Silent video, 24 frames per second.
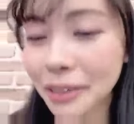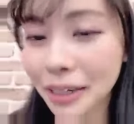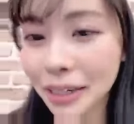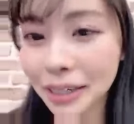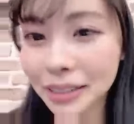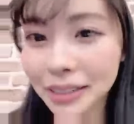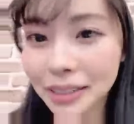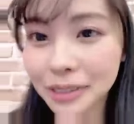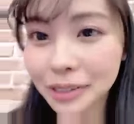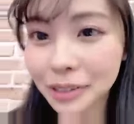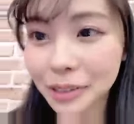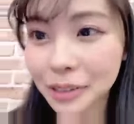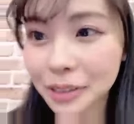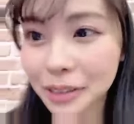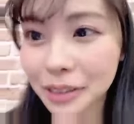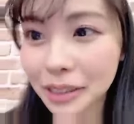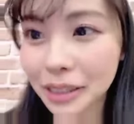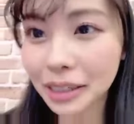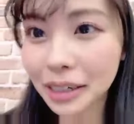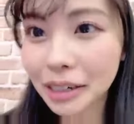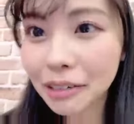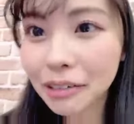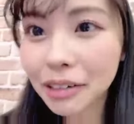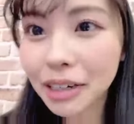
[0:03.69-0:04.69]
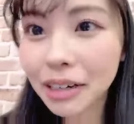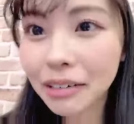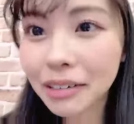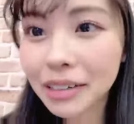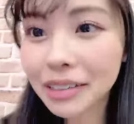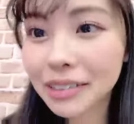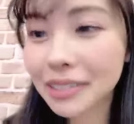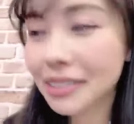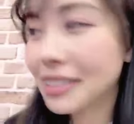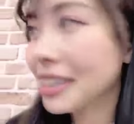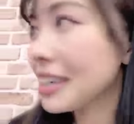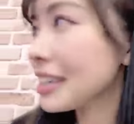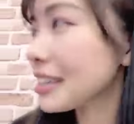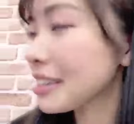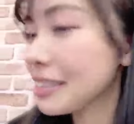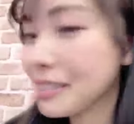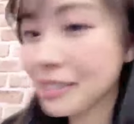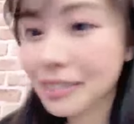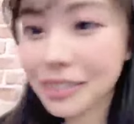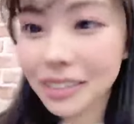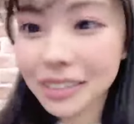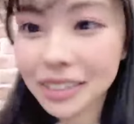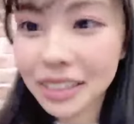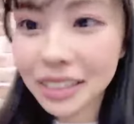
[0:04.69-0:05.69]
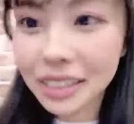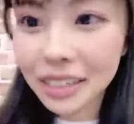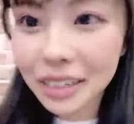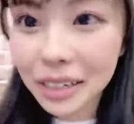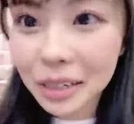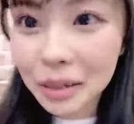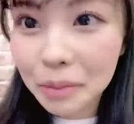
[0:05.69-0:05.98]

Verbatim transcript: 配信の時さ顔可愛くないって言ってさ